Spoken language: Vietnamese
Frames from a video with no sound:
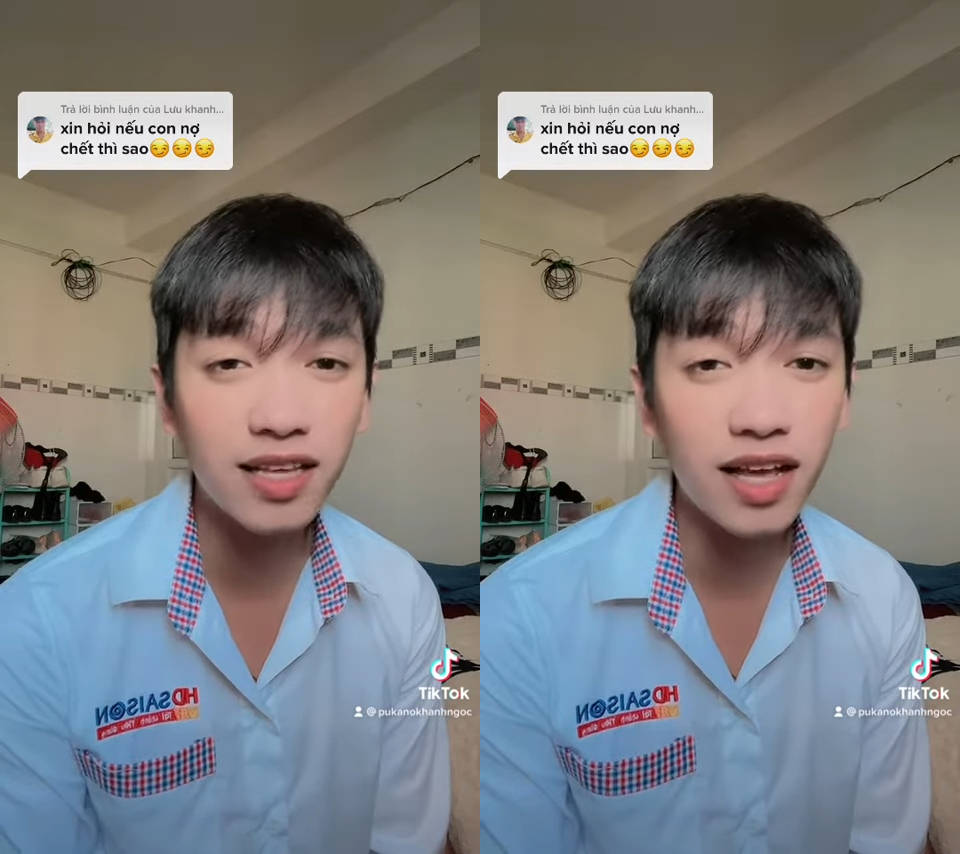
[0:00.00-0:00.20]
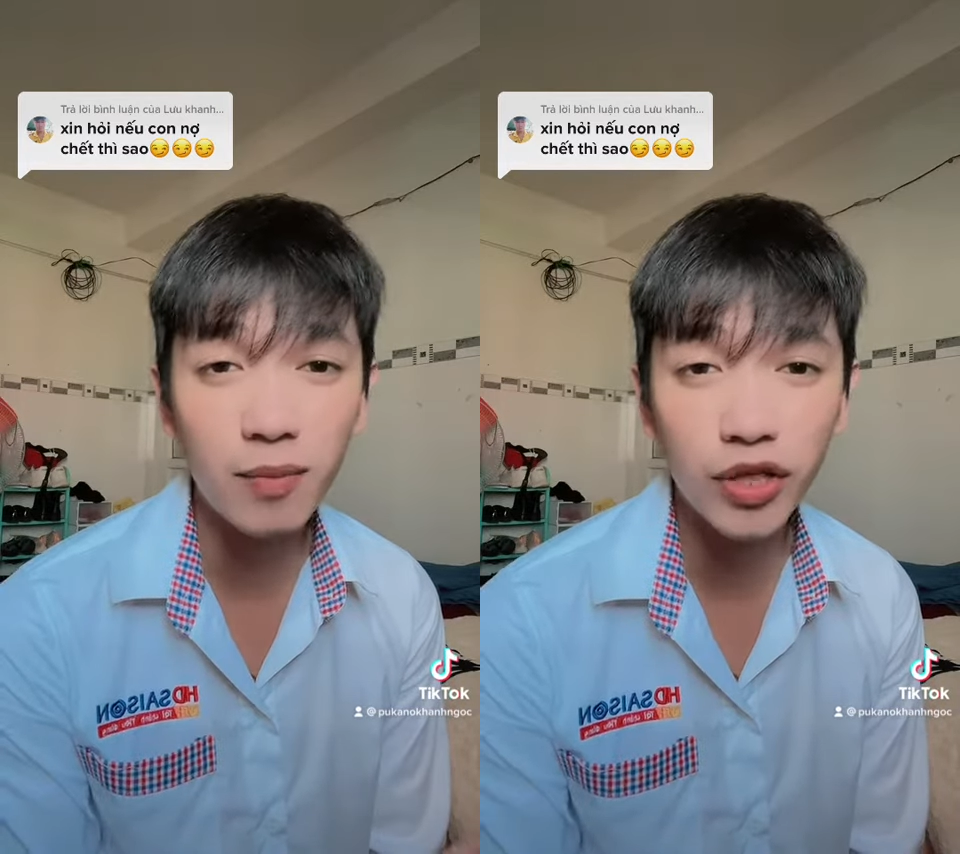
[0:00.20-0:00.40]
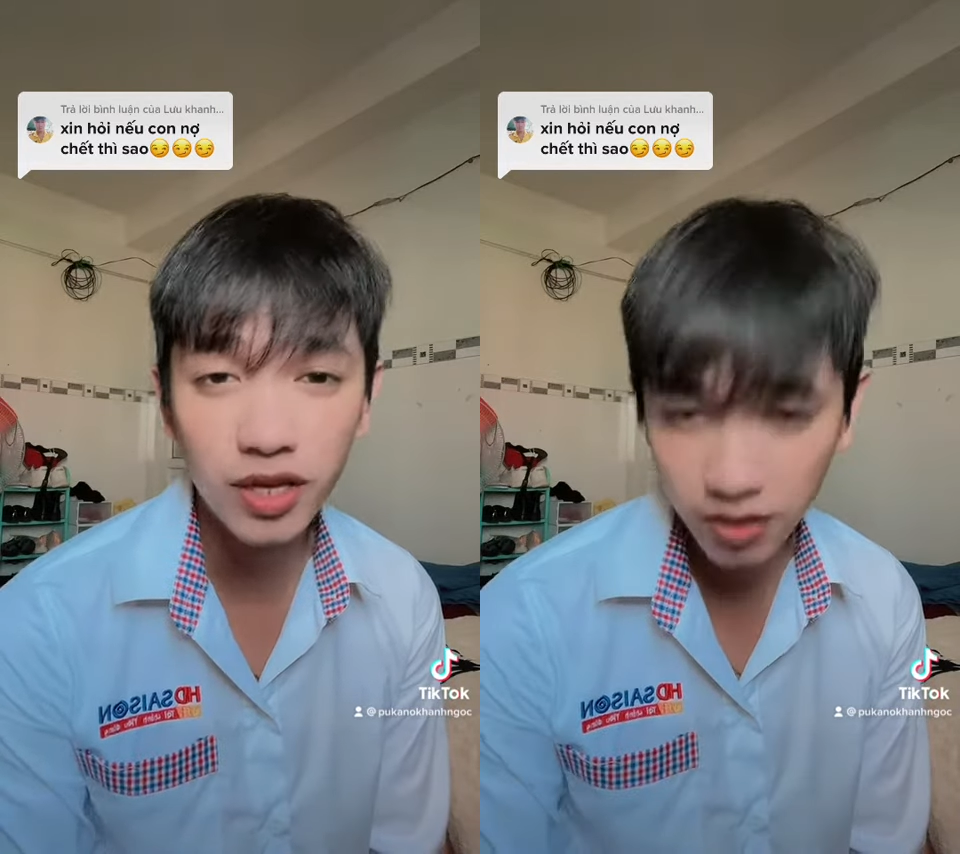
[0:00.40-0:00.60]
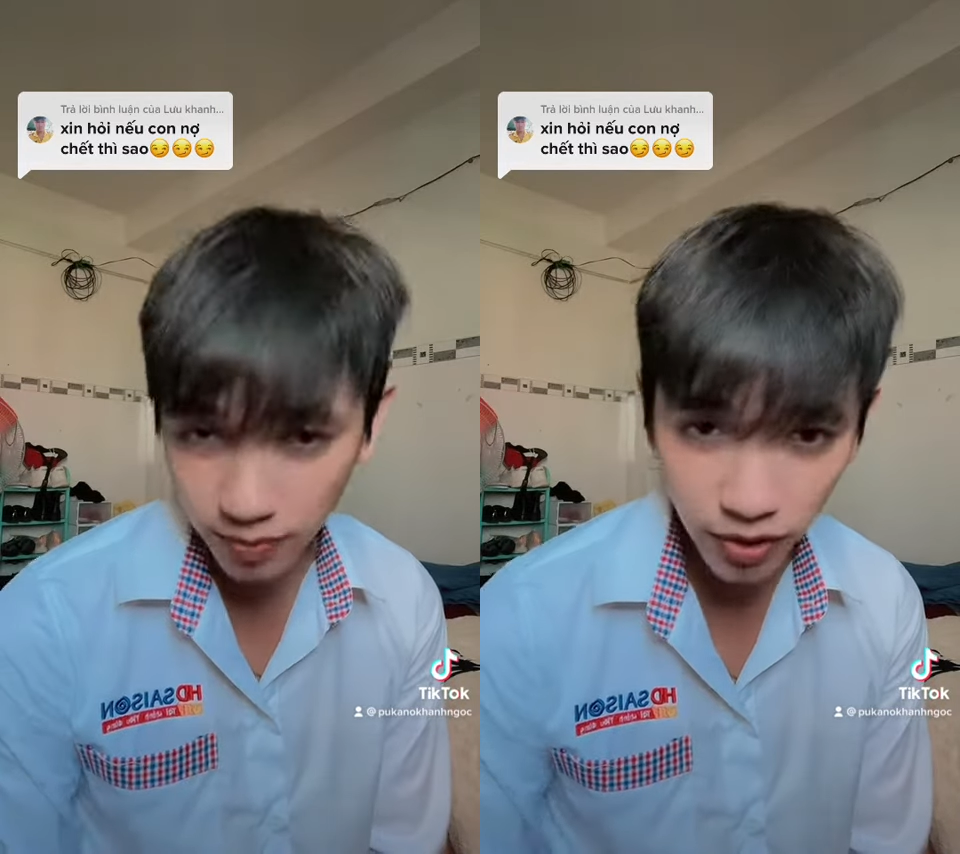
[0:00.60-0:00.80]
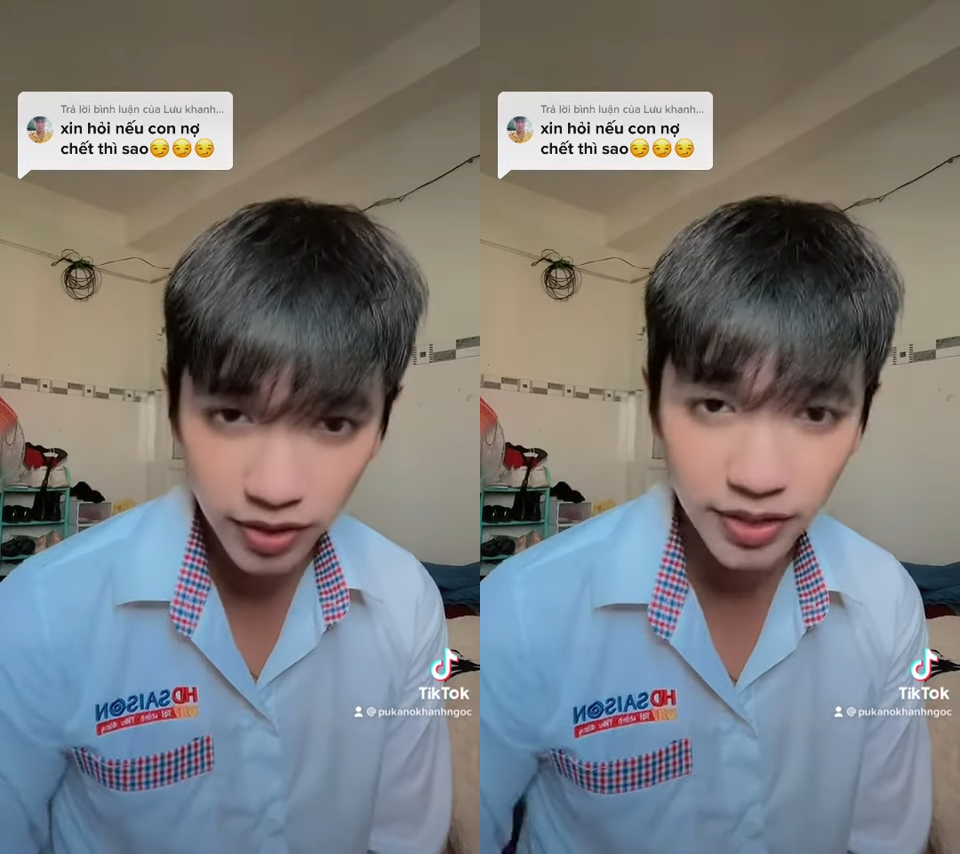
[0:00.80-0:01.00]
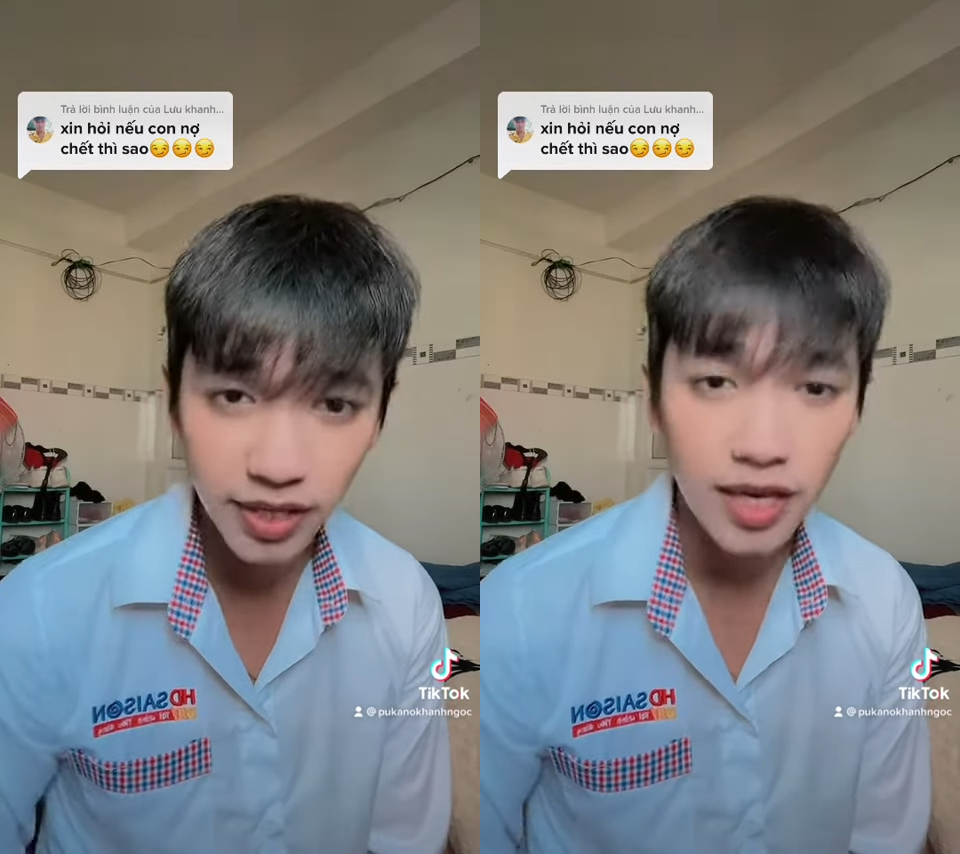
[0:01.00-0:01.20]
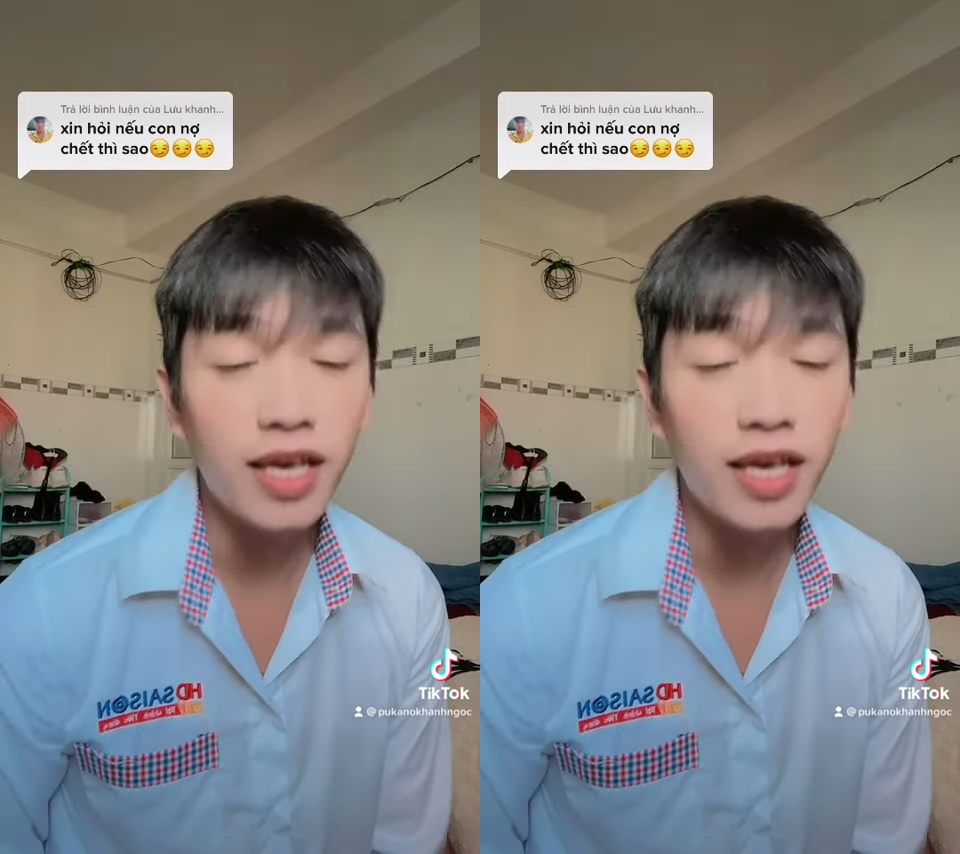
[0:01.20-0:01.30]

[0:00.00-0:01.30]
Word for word: tất cả mọi thứ mọi người